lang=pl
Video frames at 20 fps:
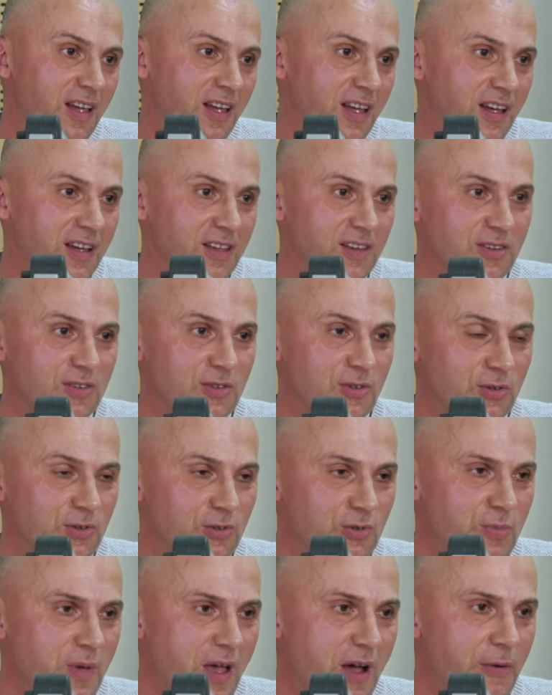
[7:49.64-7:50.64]
nie
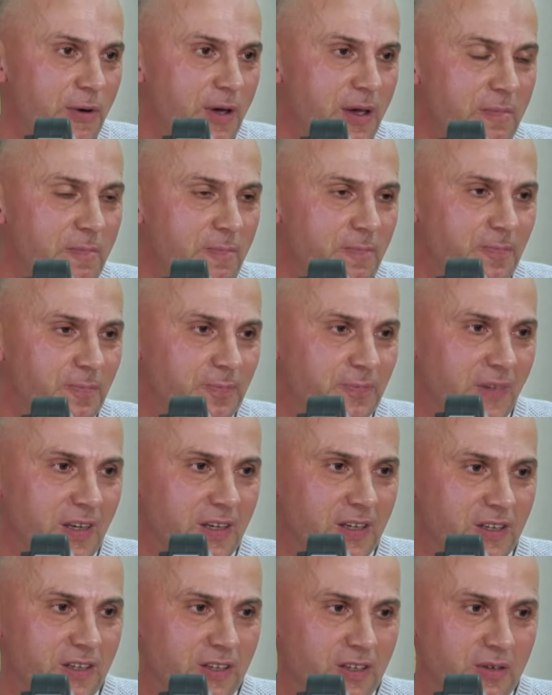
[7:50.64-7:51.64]
zrozumiałem
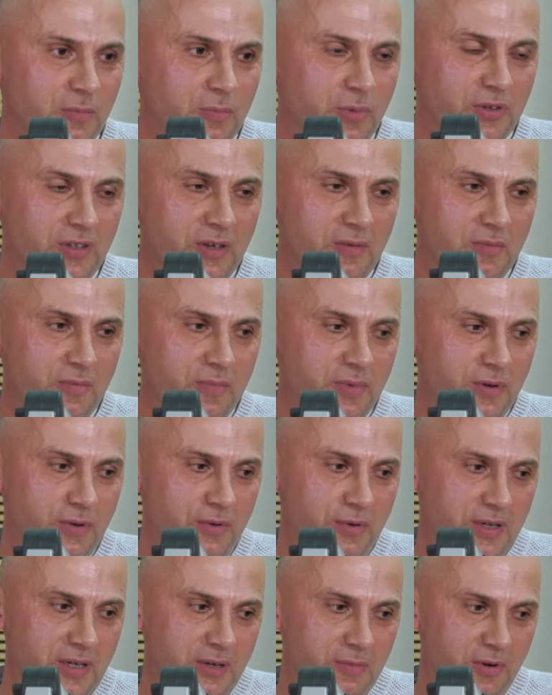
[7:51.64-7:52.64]
i potem
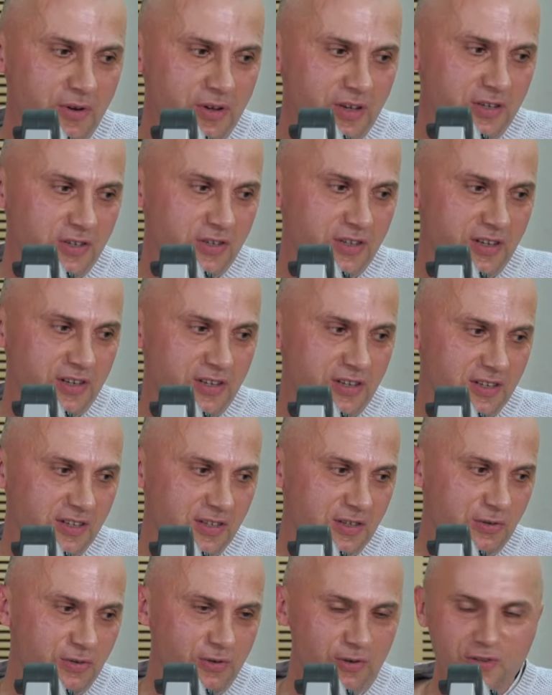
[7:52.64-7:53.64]
były moje
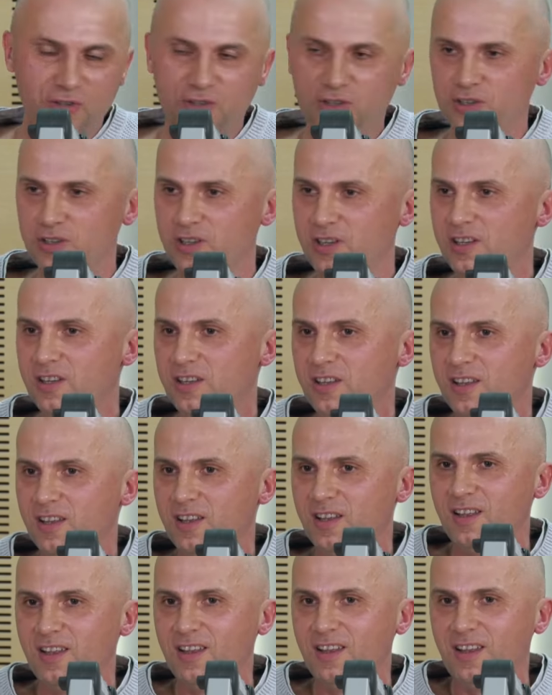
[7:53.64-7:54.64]
40 urodziny
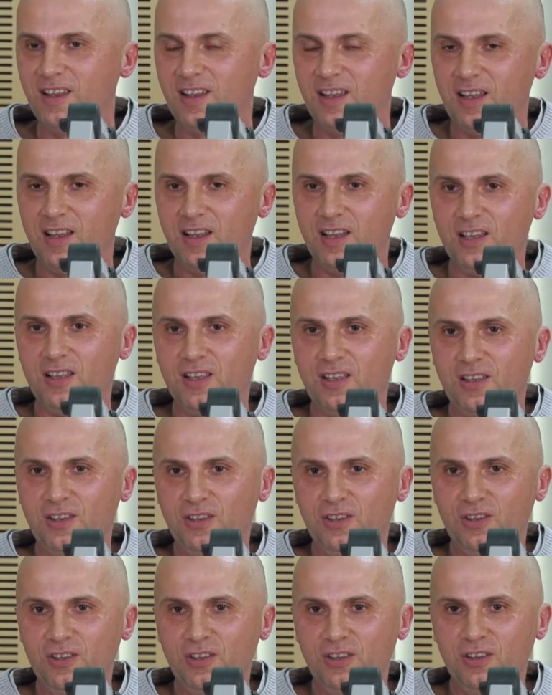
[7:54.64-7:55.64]

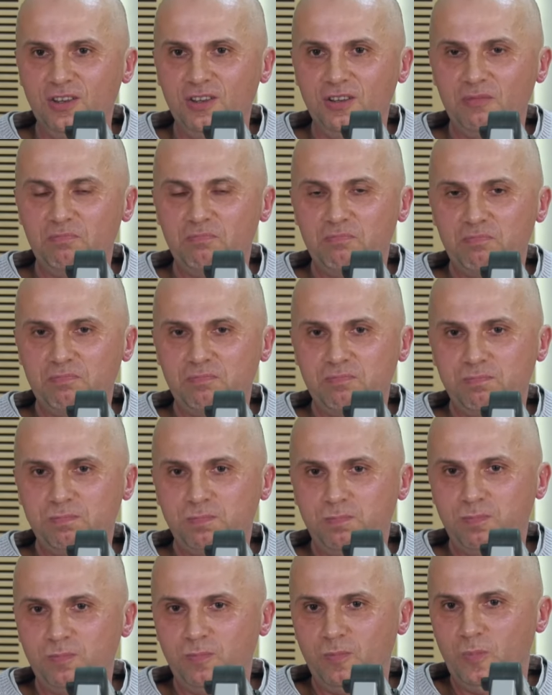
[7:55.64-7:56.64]
i,
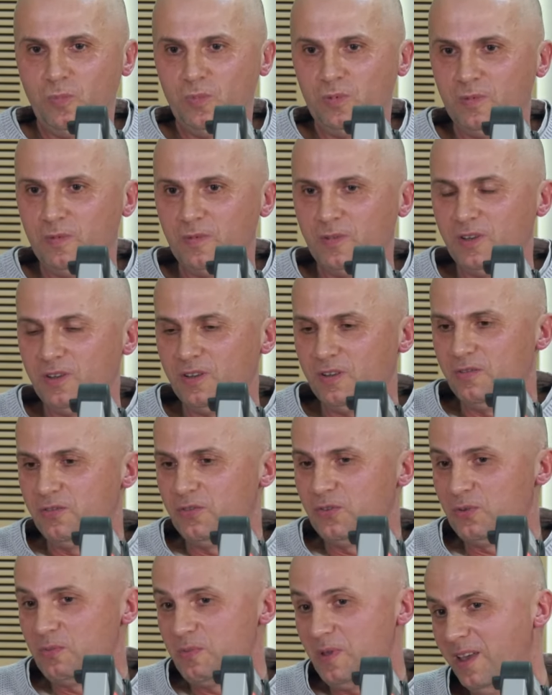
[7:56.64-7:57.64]
i w
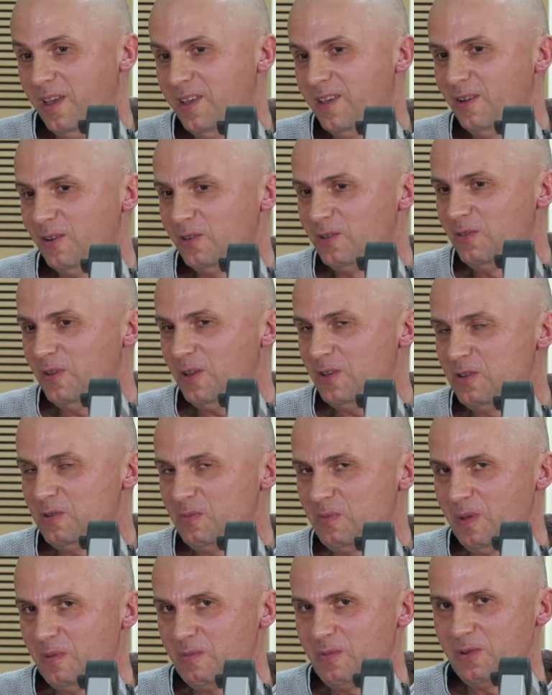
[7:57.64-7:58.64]
sumie odwiedził
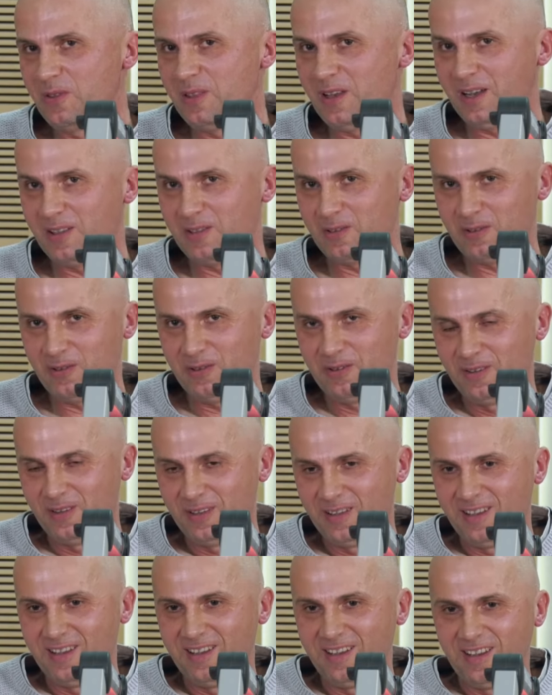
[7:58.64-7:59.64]
mnie mój tato,
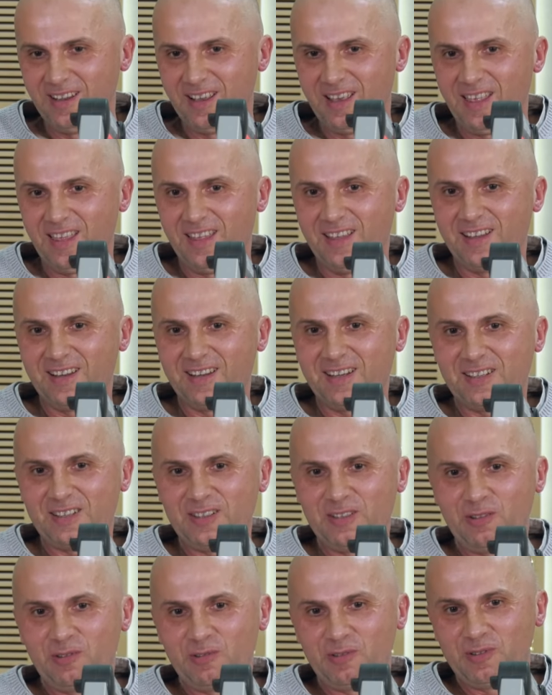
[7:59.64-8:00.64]

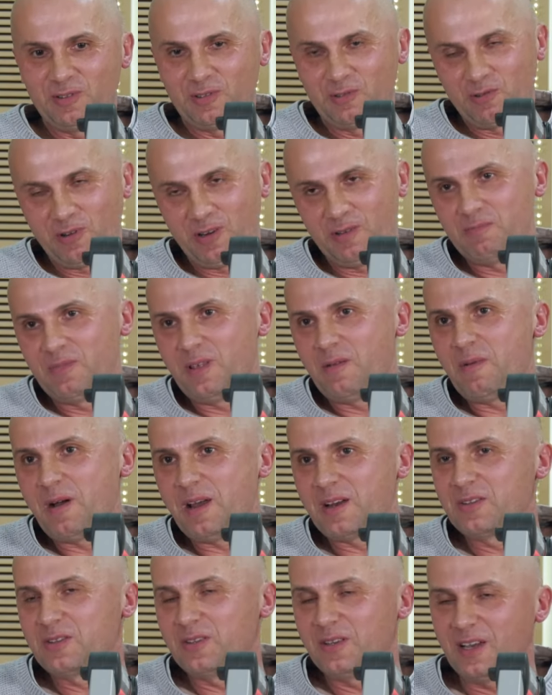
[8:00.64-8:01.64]
z którym nie
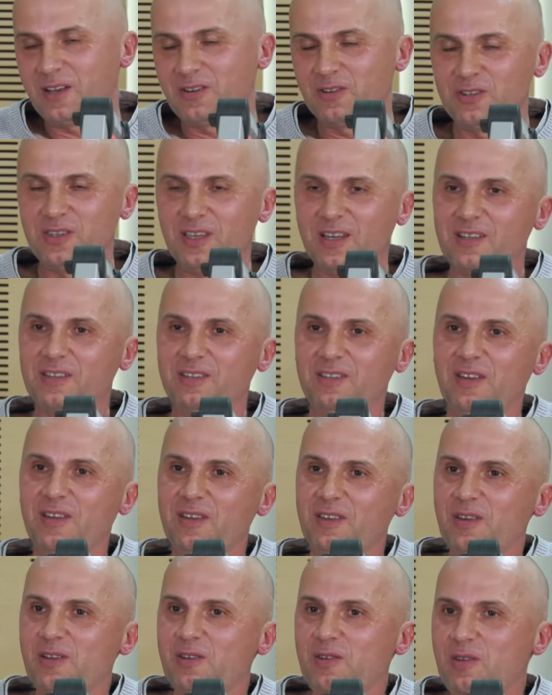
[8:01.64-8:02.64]
bardzo jakoś tak nie,
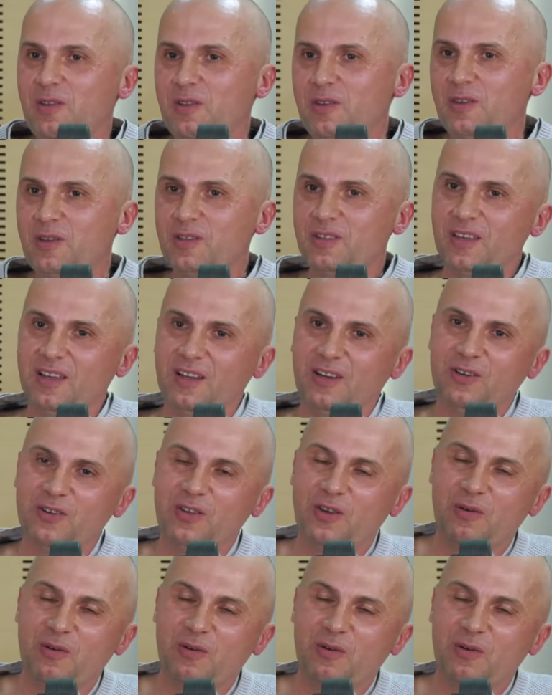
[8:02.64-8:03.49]
nie, nie, tego, nie,